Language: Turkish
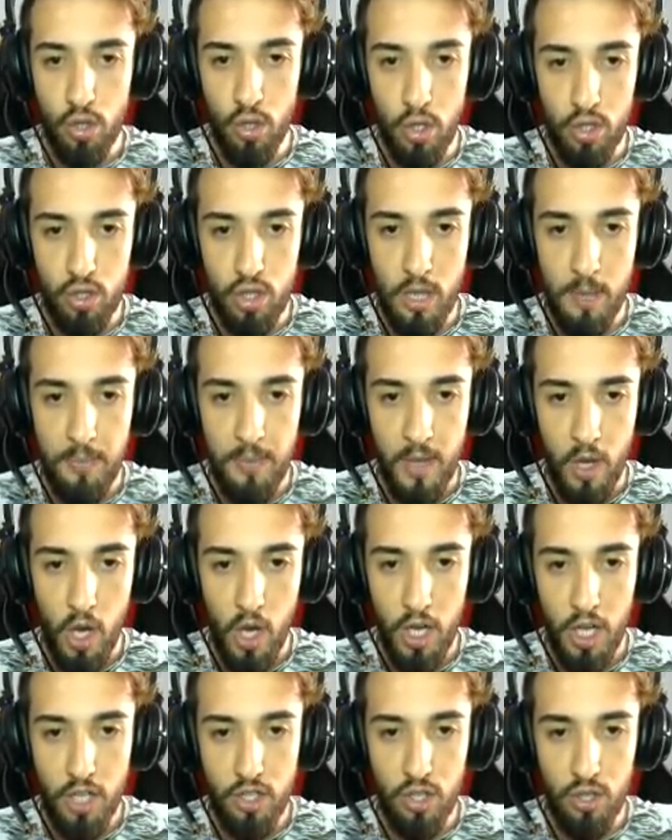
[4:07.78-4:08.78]
dostum.
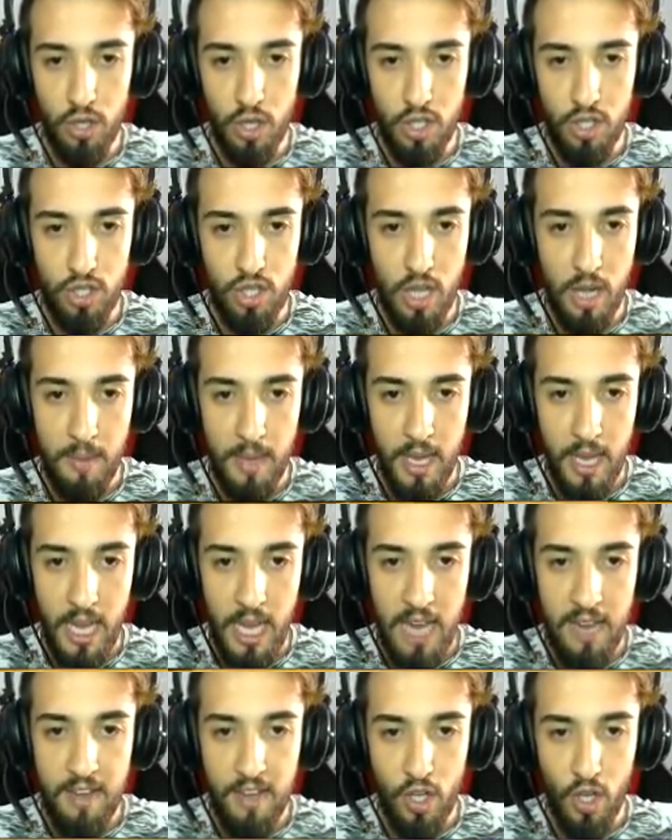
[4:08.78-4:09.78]
Ölüyorsun dostum.
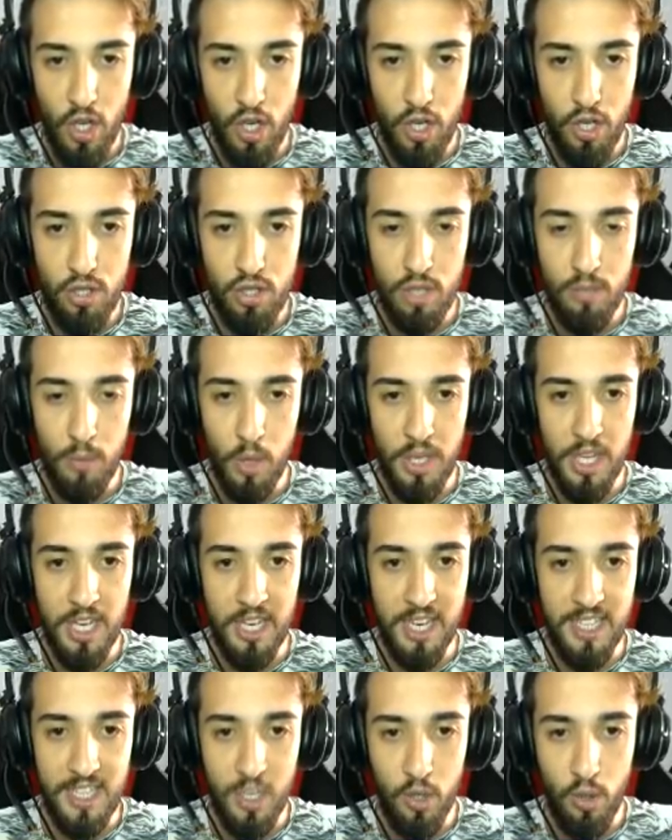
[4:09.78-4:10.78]
Evet ölüyorsun. Bu arada
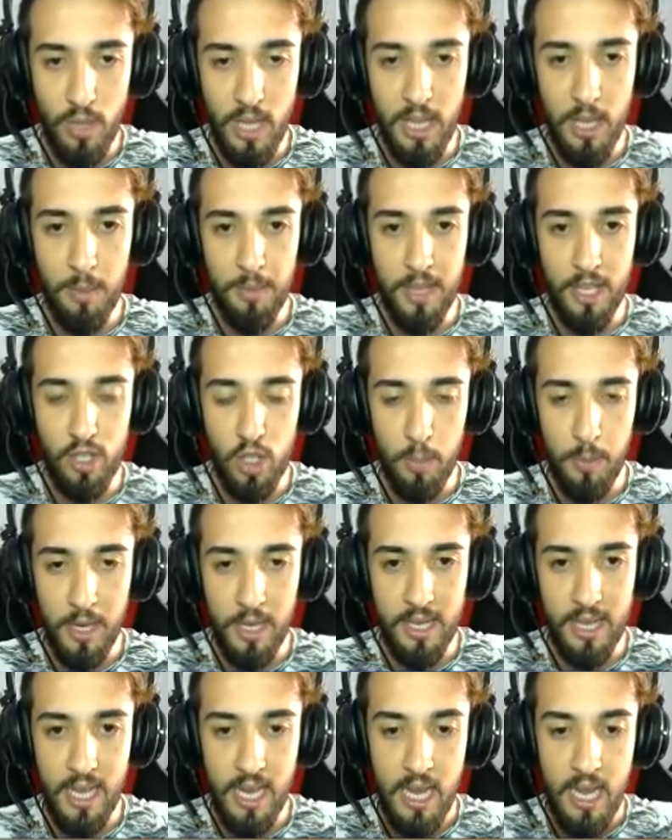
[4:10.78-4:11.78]
arkadaşlar kullandığım texture
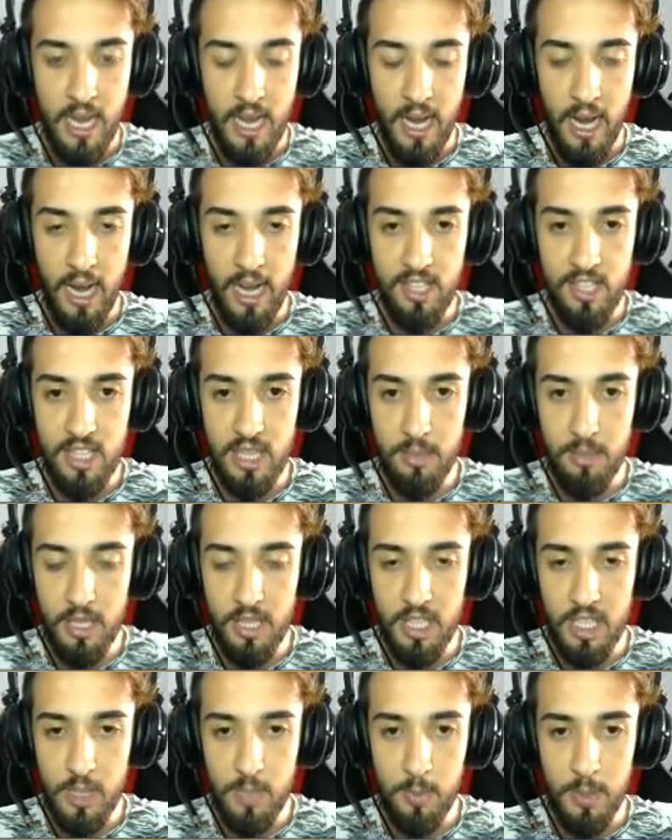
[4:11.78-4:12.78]
pack'te açıklama
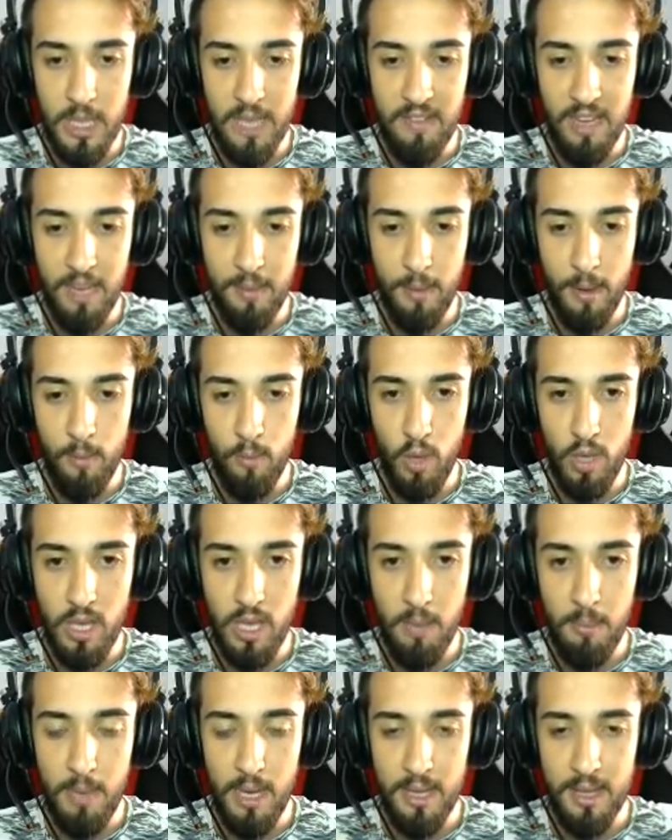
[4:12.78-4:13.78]
kısmında var. Ve bu
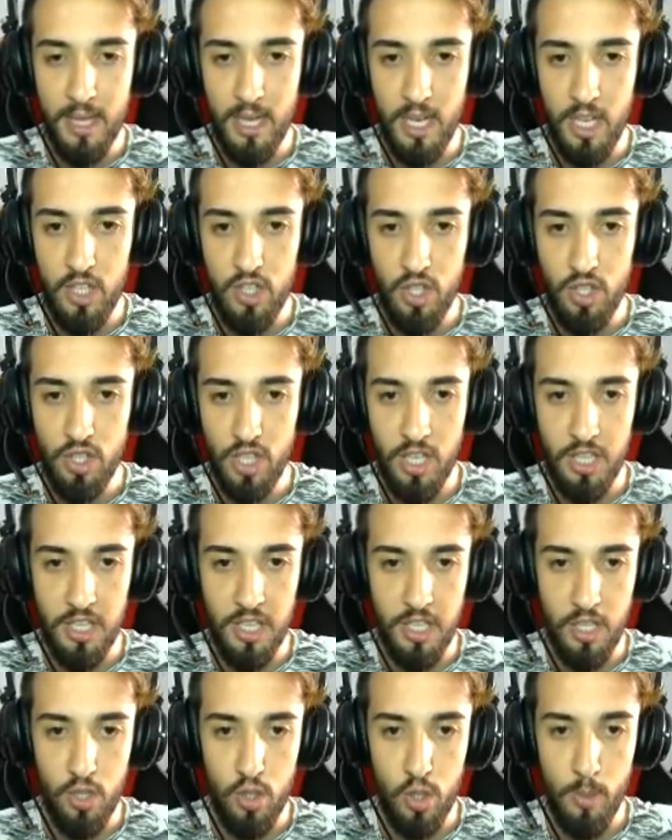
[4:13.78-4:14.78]
adam benden aşırı şekilde
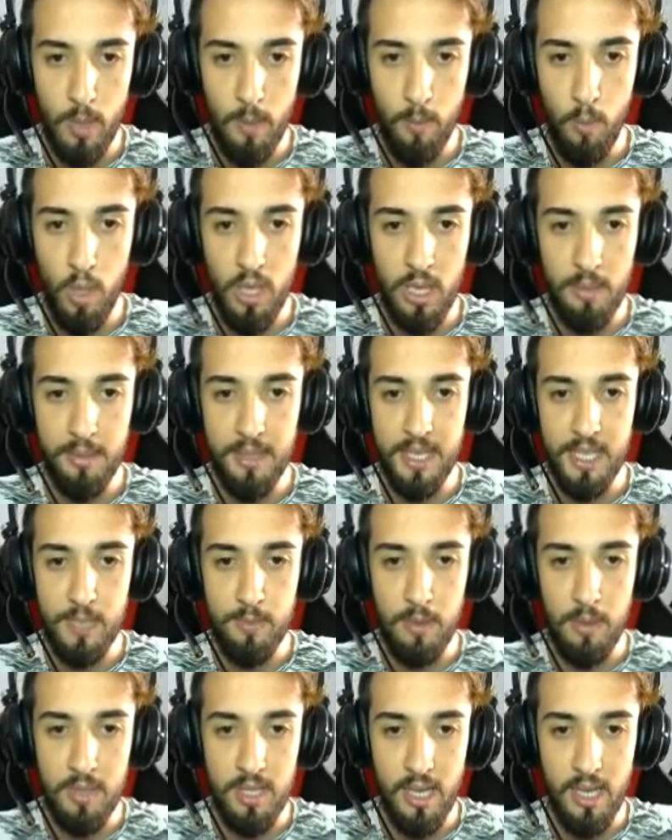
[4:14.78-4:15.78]
kaçıyor. Bak bu adamı kesmemiz